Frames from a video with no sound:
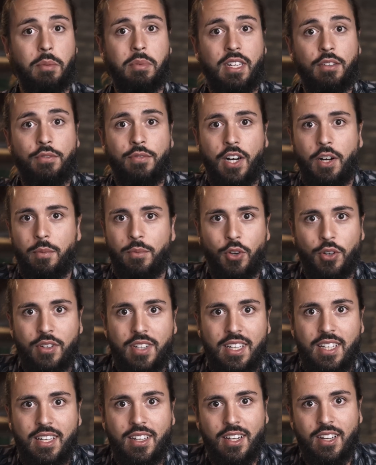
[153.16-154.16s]
habe ich die Farben noch
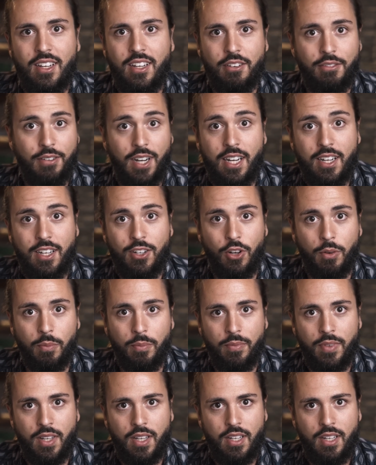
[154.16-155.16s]
nie wahrgenommen.